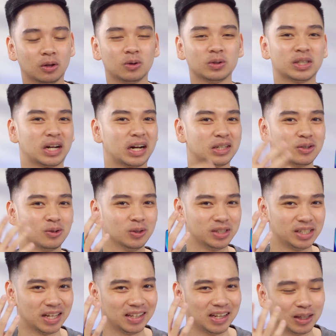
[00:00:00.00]
Terus
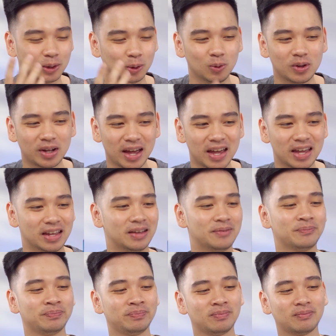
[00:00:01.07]
resolusinya ini 2K,
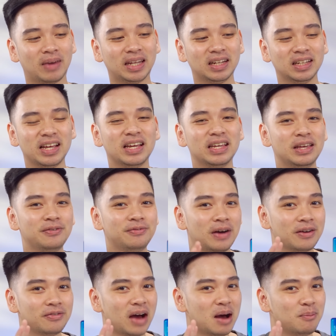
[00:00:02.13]
panelnya e
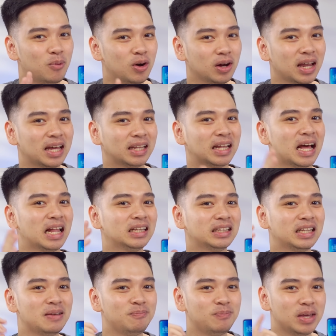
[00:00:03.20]
5 AMOLED,
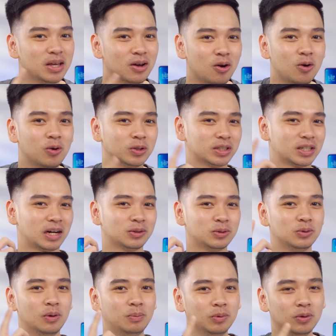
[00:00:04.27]
LTPO
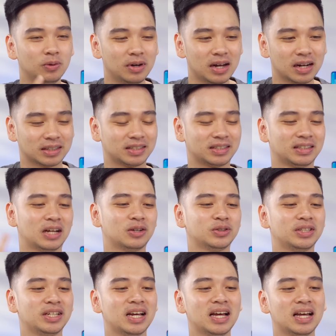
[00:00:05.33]
120Hz,
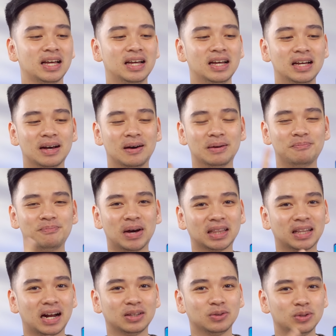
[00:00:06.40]
touchnya
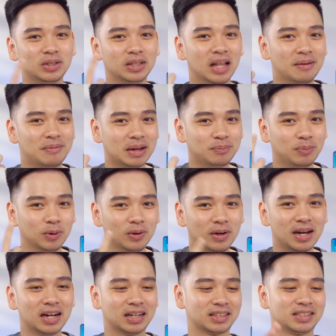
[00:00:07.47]

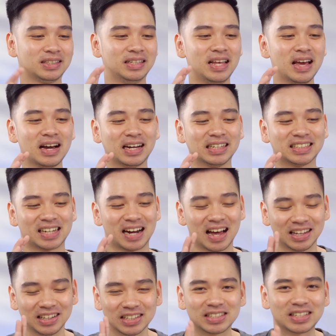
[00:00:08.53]
480Hz, dia
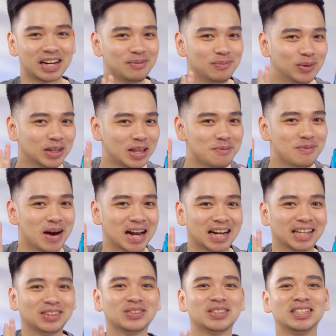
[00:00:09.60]
kecerahannya 1000
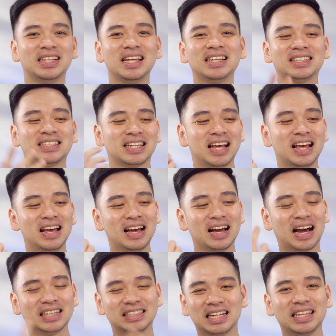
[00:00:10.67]
500 nits,
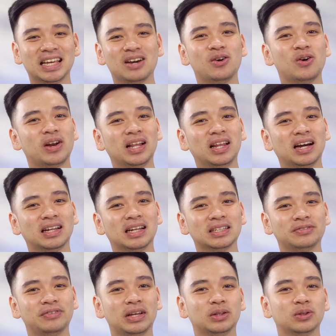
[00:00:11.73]
kacanya Gorilla
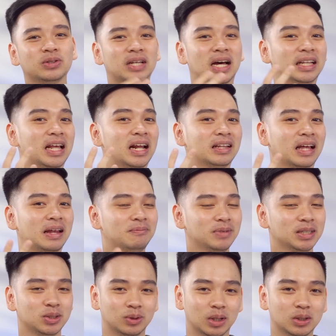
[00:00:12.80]
Glass Victus HDR 10
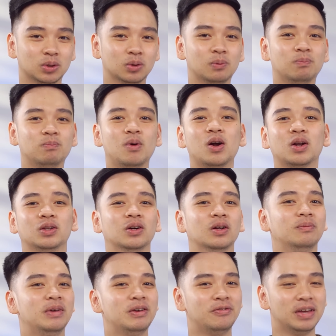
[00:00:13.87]
Plus sudah support
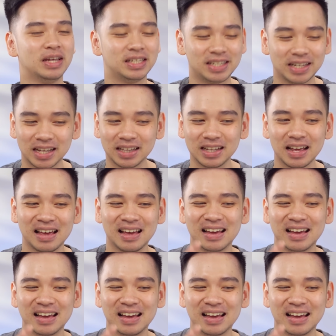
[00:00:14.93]
Dolby Vision.